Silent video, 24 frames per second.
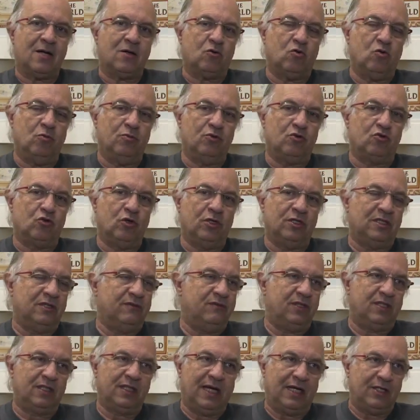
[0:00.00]
comissões da
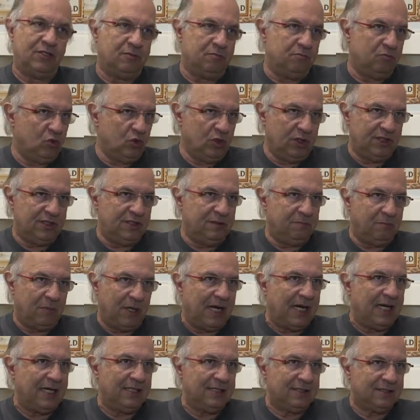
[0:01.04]
verdade
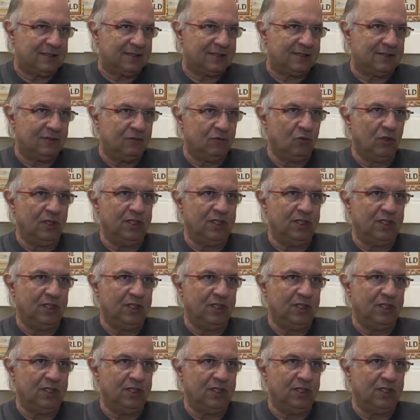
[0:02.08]
municipais no